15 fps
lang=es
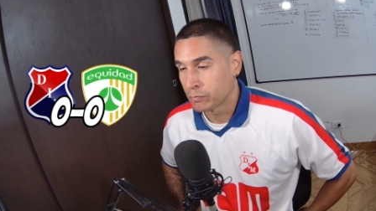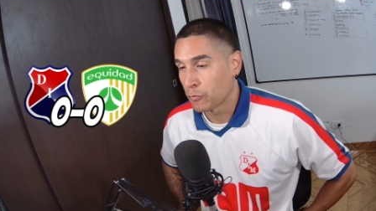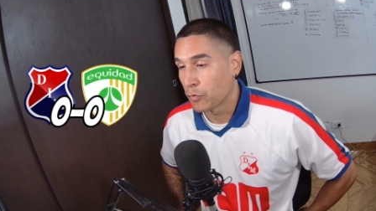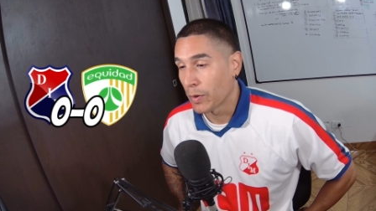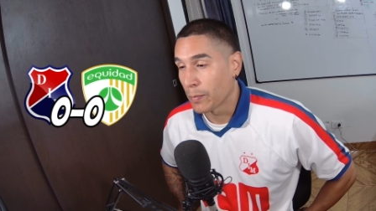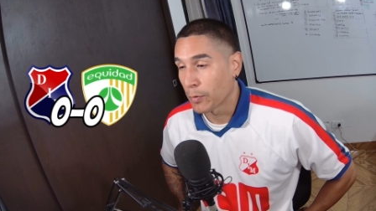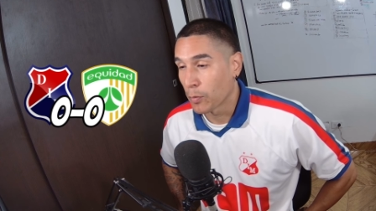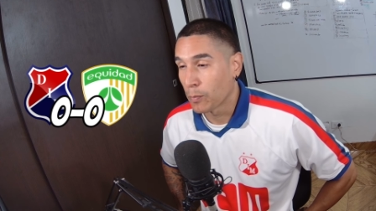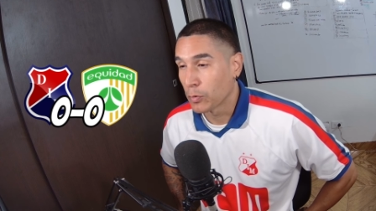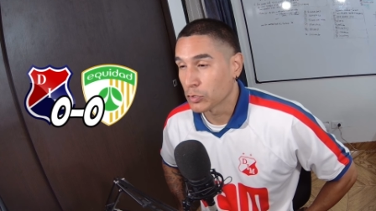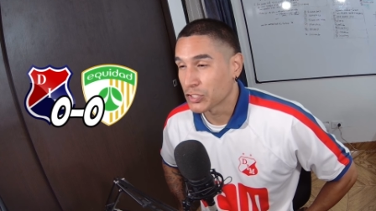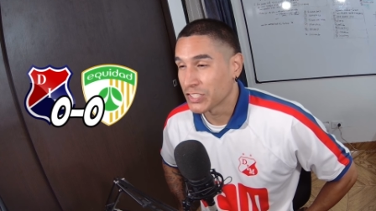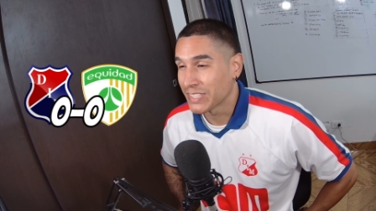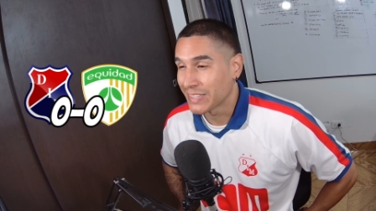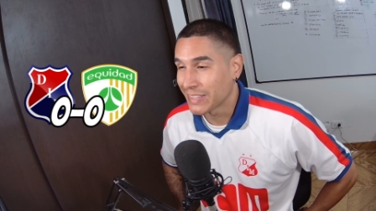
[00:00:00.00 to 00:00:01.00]
fue
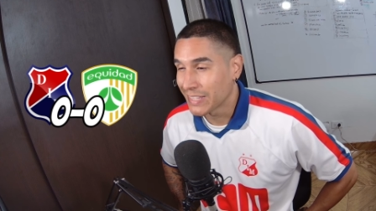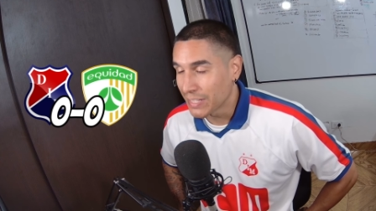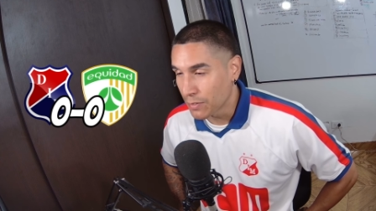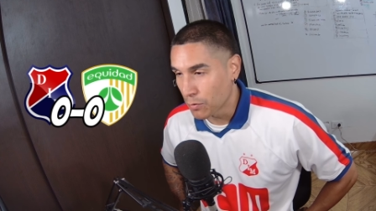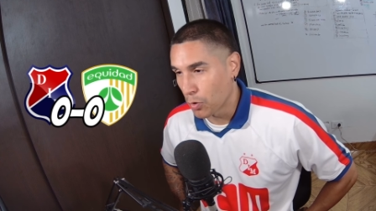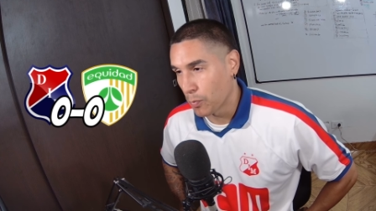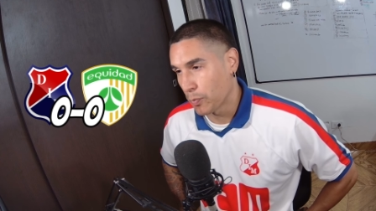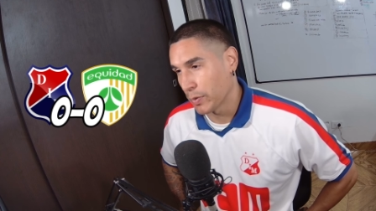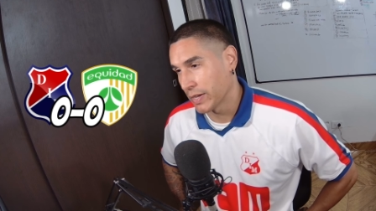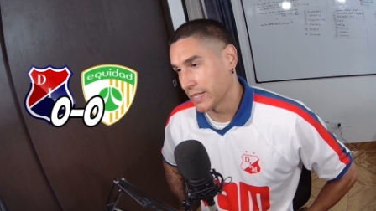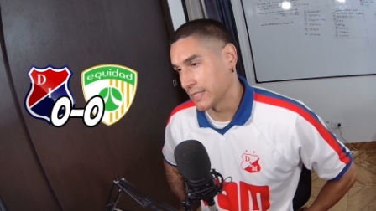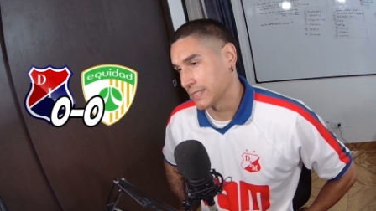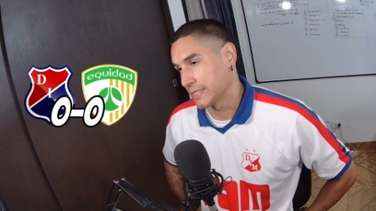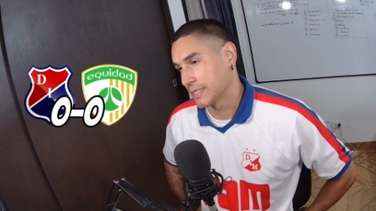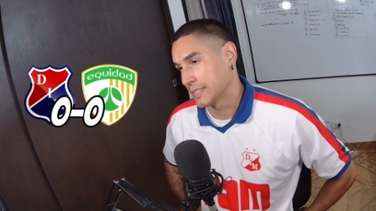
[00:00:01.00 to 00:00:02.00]
propositivo,
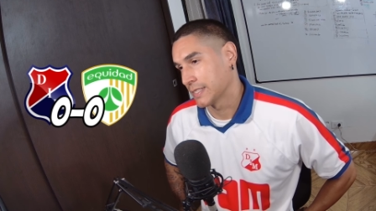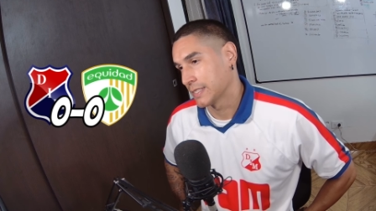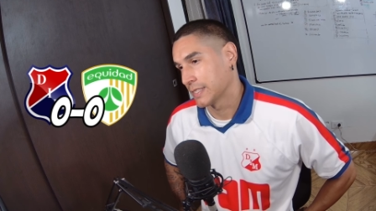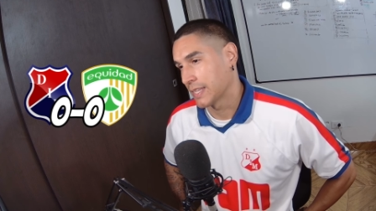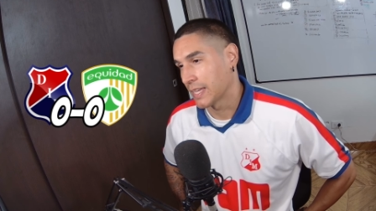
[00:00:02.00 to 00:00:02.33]
pues.